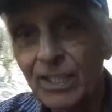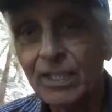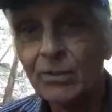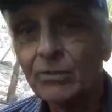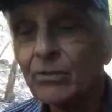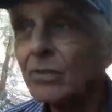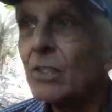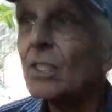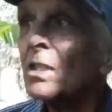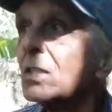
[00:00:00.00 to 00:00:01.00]
ali um,
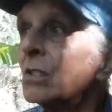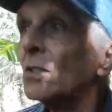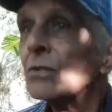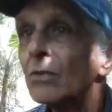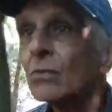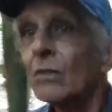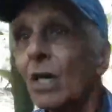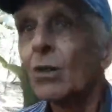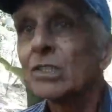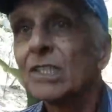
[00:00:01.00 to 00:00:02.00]
uma
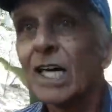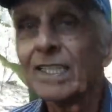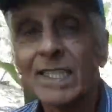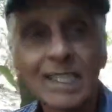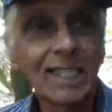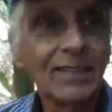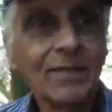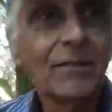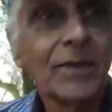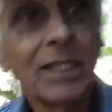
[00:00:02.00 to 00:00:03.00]
roçada lá?
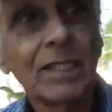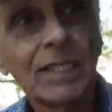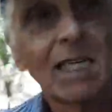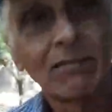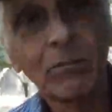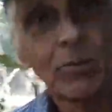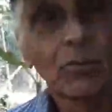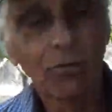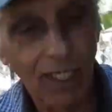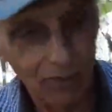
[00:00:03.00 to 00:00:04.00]
Tava
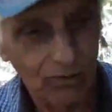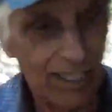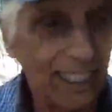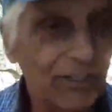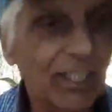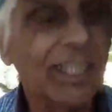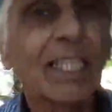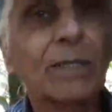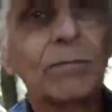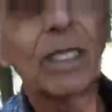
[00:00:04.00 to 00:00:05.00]
muito alto lá, tinha aquele,